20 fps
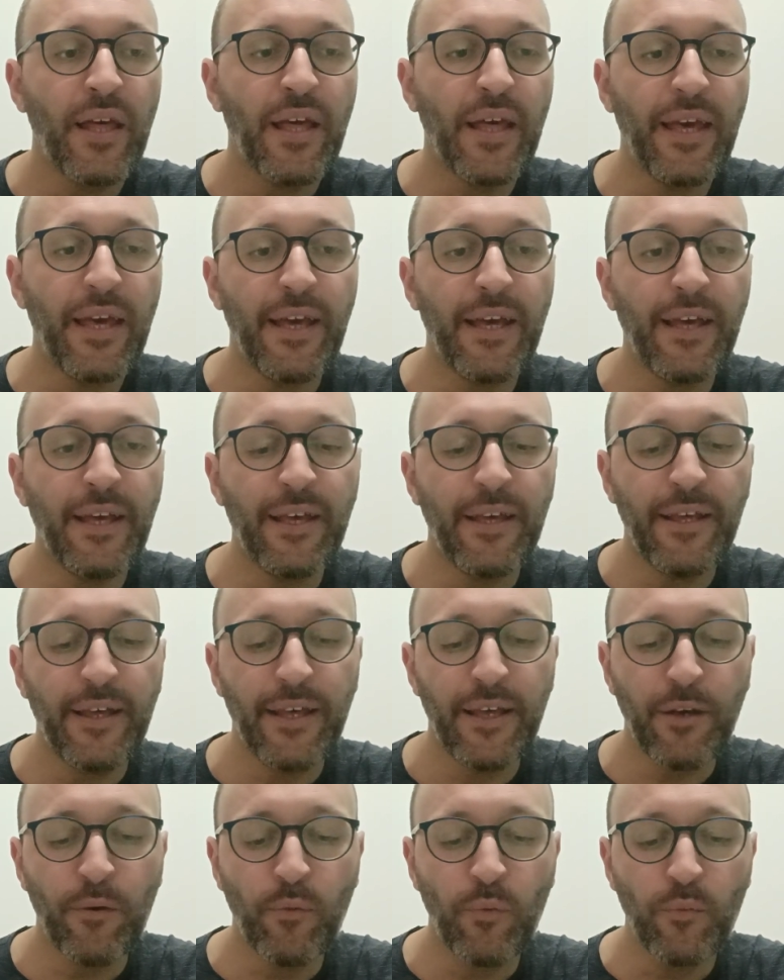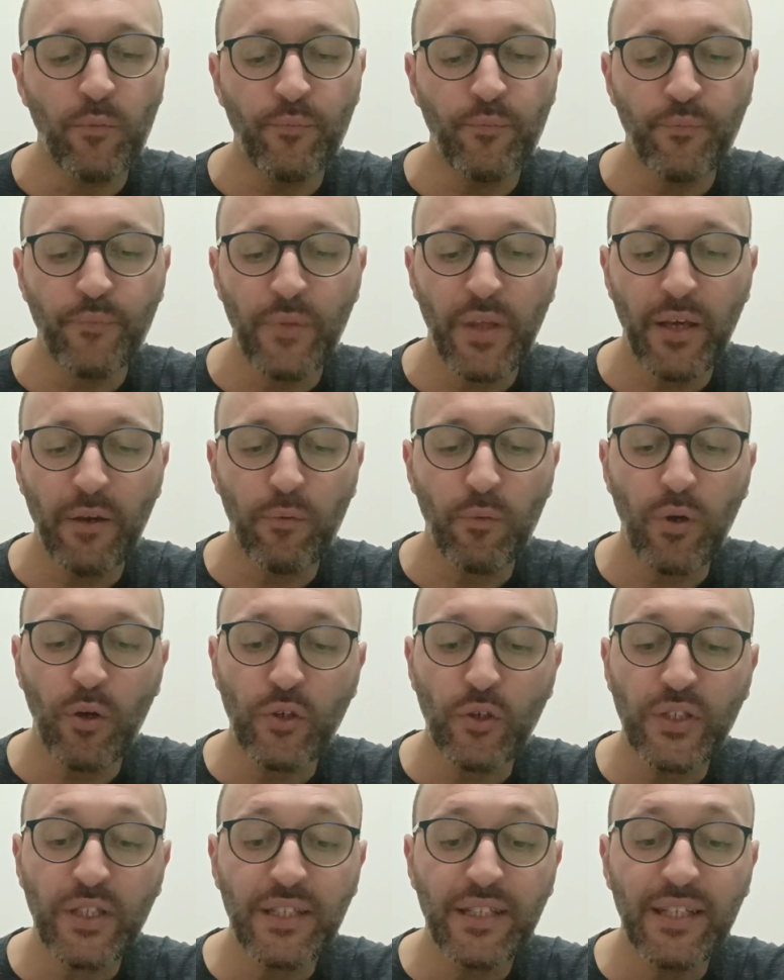eh, è, mm, è
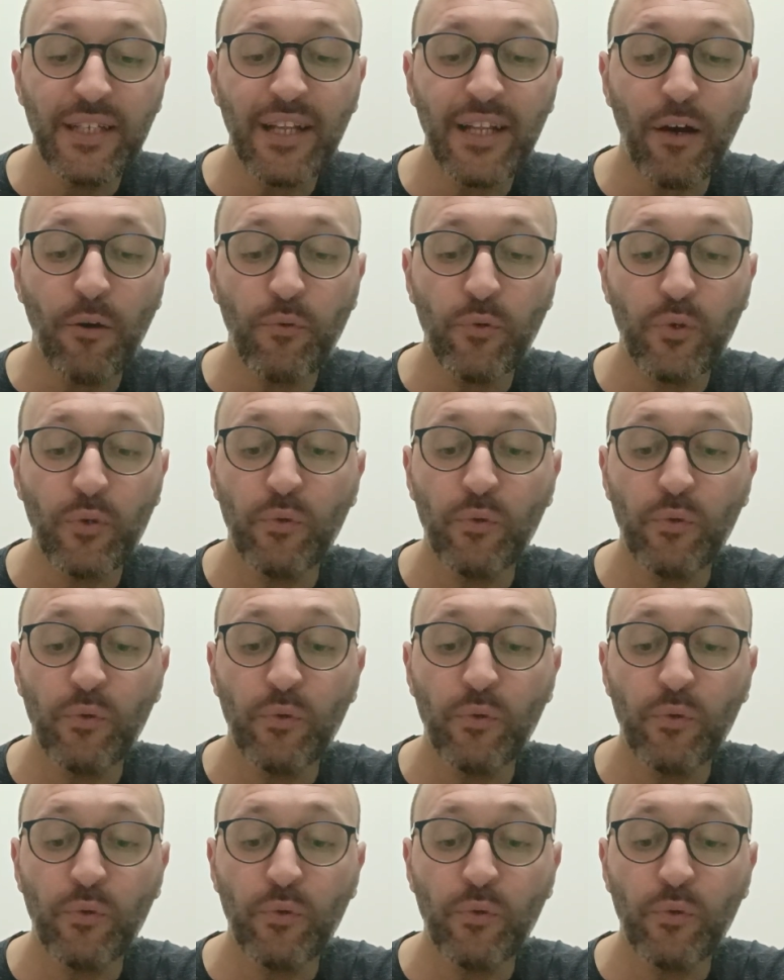qualcosa di una,